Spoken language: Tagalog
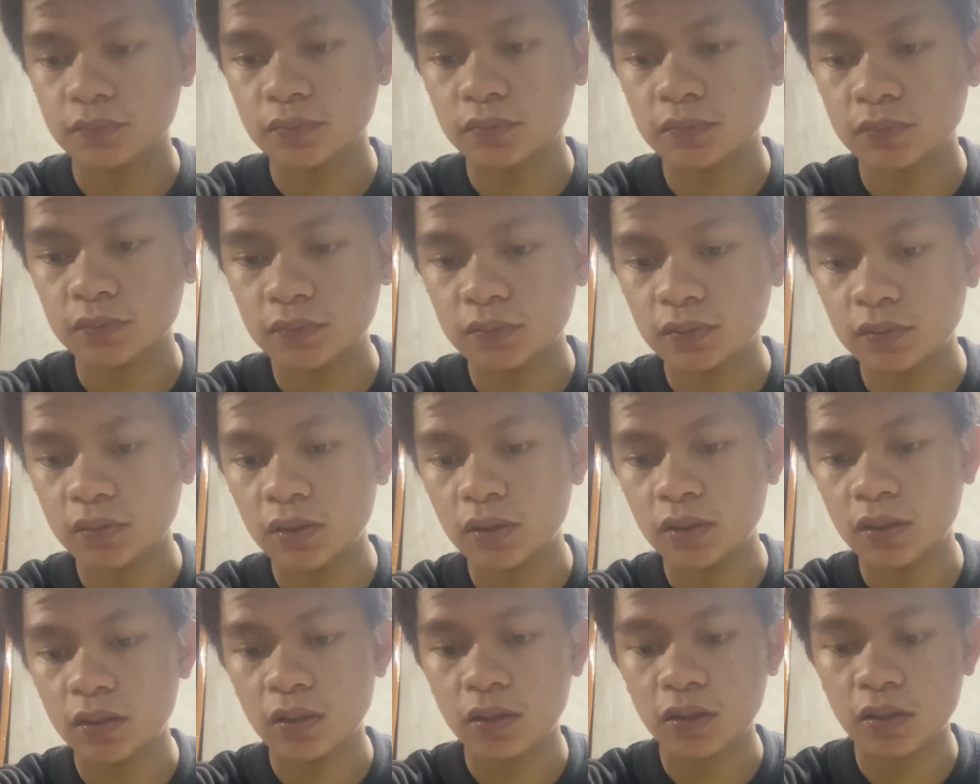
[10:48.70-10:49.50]
Mm
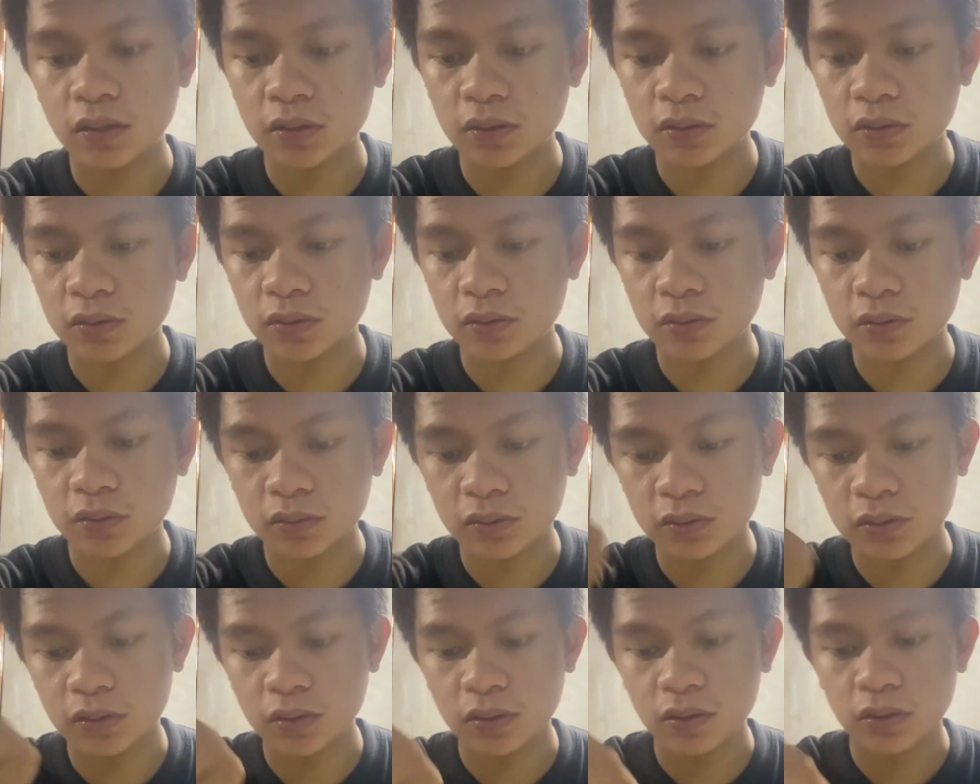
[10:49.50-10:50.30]
-hmm.
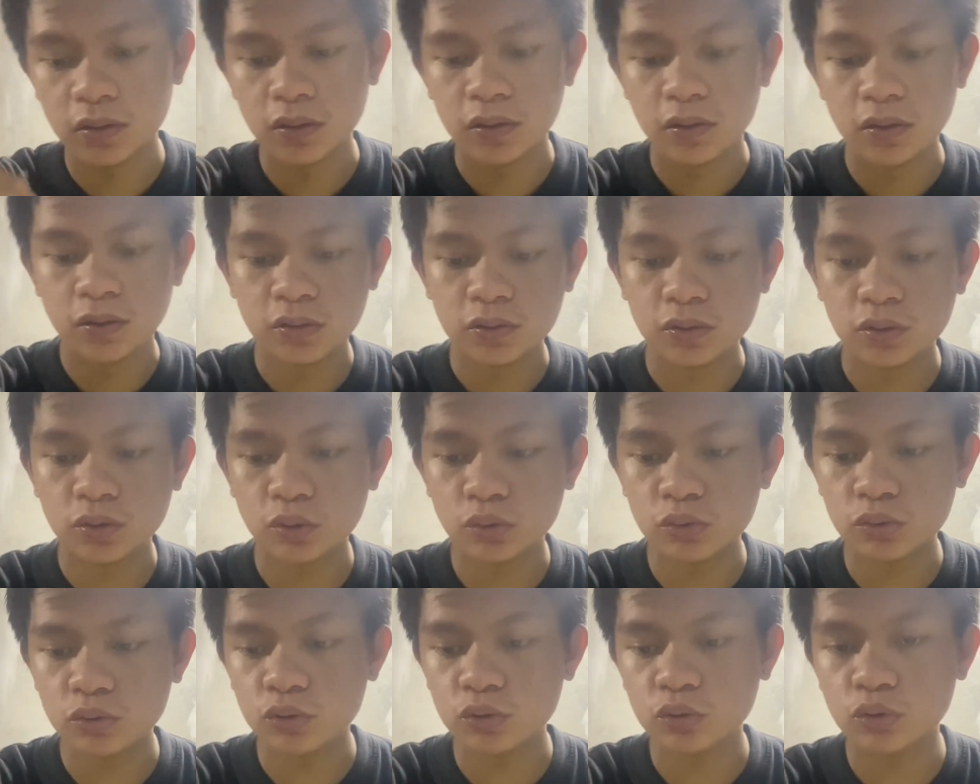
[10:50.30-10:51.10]

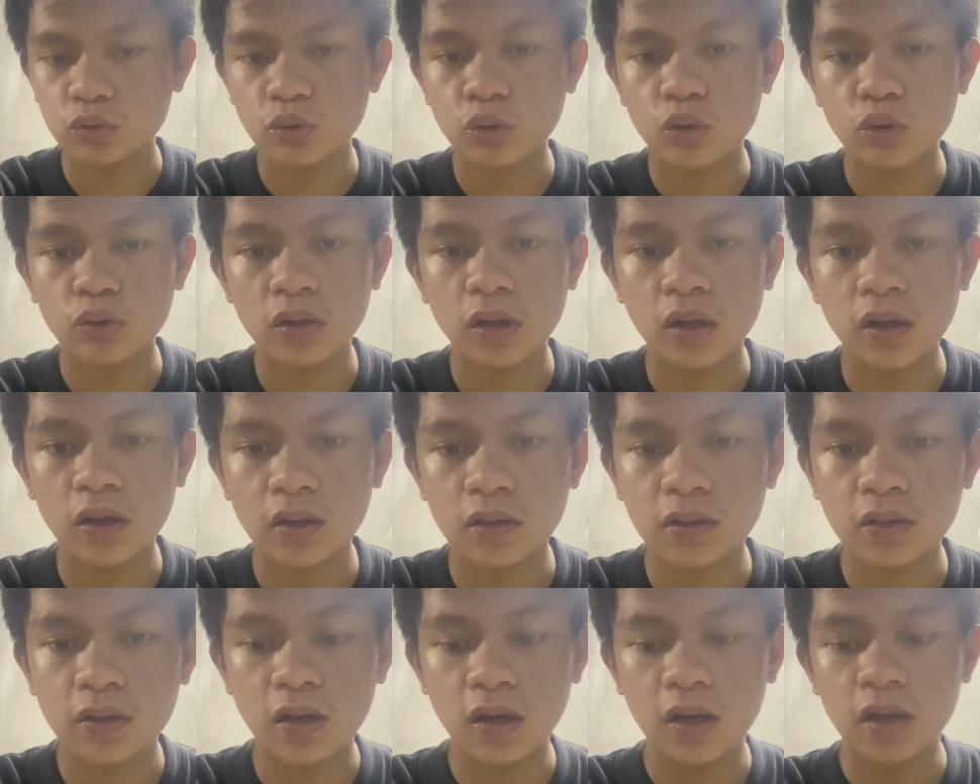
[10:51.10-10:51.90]
Chokstogo
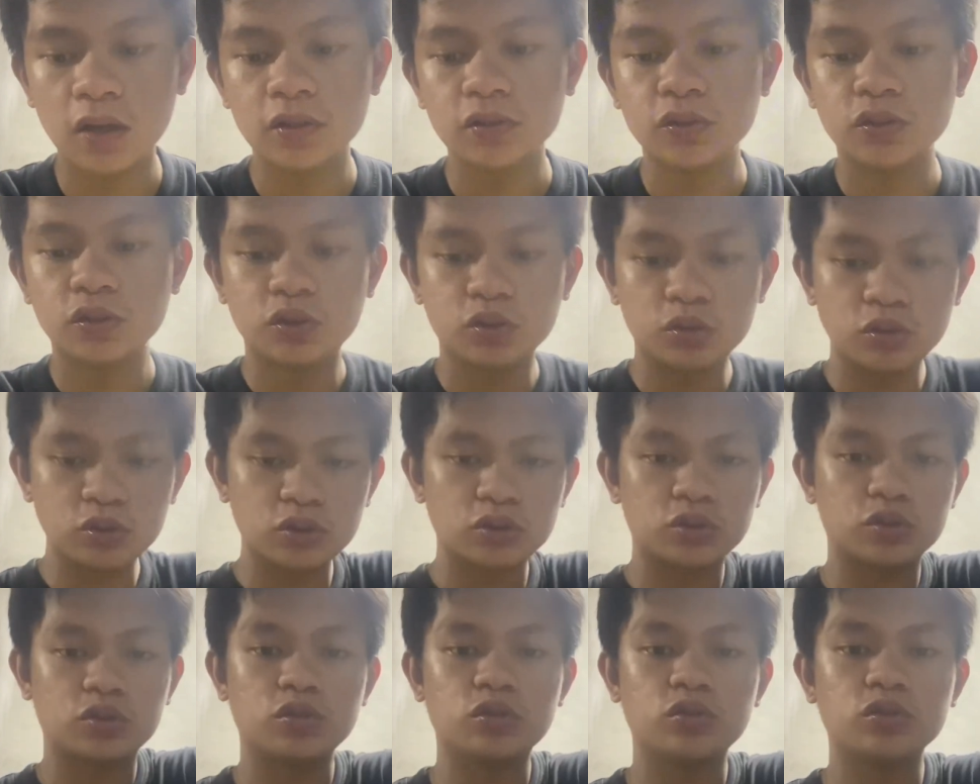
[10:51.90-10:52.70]
talaga.
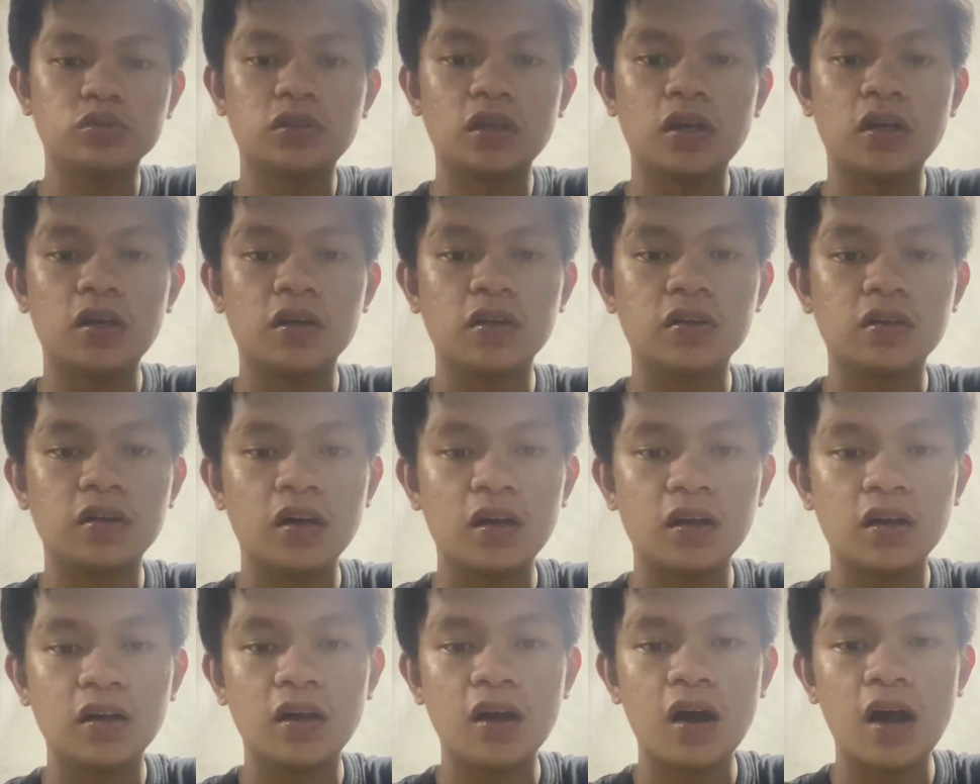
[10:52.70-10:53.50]
Chokstogo talaga
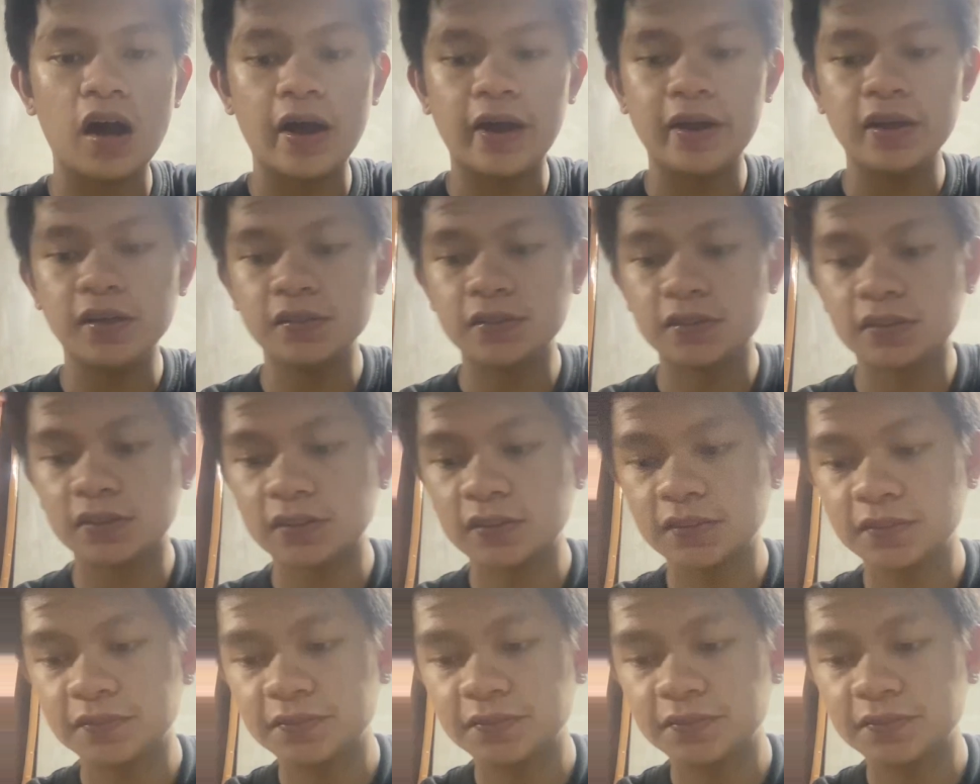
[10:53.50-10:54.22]
guys.